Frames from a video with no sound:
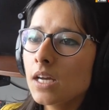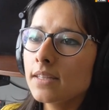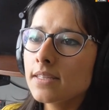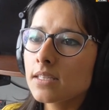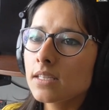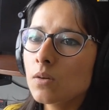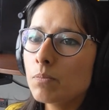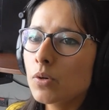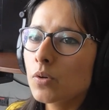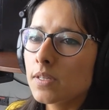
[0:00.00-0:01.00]
antes quería
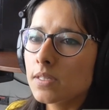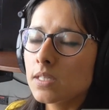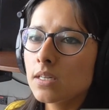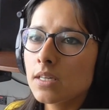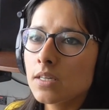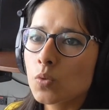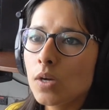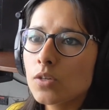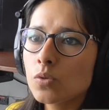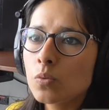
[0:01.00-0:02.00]
un poco decirles
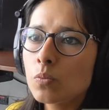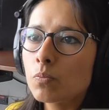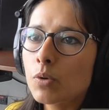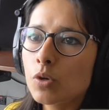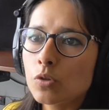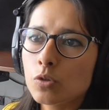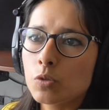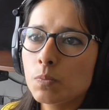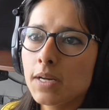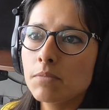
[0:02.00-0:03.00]
cuáles son un poco
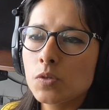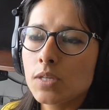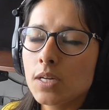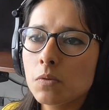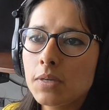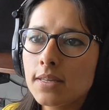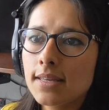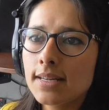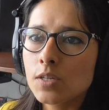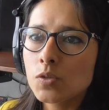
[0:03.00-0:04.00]
los, parámetros de la
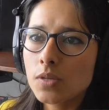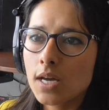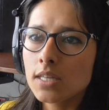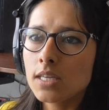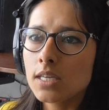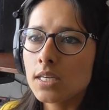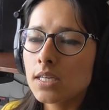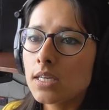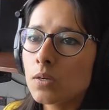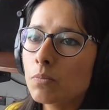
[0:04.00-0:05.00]
movilidad en la ciudad
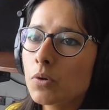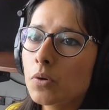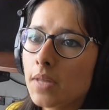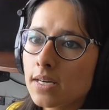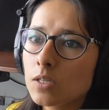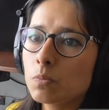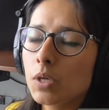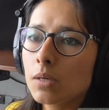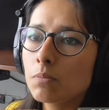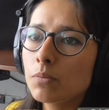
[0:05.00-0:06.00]
y, un poco darles,
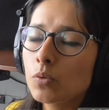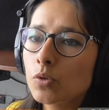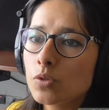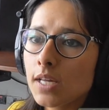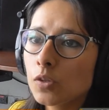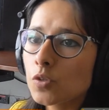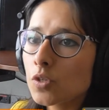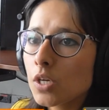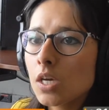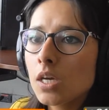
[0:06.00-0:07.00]
por ejemplo, unos datos.